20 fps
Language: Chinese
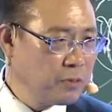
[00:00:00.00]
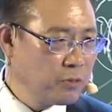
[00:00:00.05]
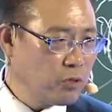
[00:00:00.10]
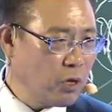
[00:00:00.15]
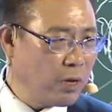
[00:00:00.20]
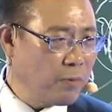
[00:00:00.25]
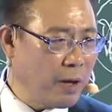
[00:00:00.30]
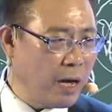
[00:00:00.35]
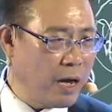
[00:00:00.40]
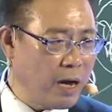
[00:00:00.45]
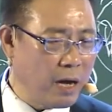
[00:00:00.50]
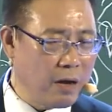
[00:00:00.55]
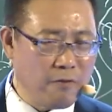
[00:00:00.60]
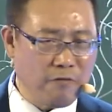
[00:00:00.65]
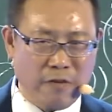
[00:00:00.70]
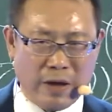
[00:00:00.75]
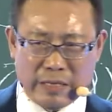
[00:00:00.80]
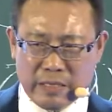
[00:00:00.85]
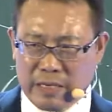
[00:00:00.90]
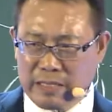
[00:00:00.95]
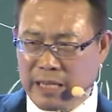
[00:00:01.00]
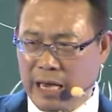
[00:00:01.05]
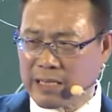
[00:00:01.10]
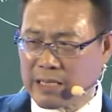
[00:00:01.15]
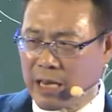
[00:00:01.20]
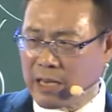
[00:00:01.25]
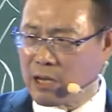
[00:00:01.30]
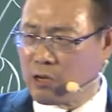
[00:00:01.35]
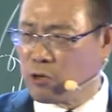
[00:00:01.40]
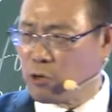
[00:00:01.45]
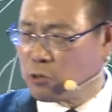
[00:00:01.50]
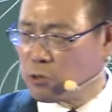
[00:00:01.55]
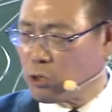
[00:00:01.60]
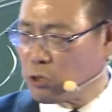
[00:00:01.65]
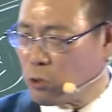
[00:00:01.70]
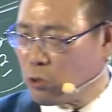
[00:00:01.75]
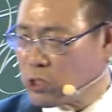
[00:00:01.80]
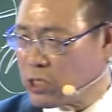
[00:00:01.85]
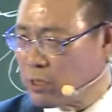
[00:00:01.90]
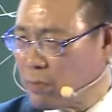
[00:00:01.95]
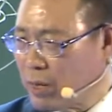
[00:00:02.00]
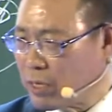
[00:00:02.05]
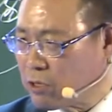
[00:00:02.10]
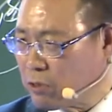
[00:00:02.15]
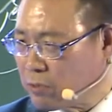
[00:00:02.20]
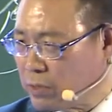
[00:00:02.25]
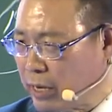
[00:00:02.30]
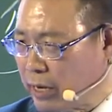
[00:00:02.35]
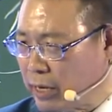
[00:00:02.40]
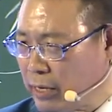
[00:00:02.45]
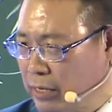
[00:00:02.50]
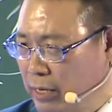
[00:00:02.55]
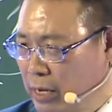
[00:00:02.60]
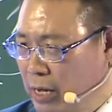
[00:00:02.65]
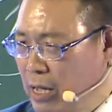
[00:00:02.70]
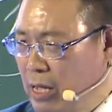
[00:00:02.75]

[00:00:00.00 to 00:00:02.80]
对, 对嘛哈，反正大家要用的东西嘛，对不对？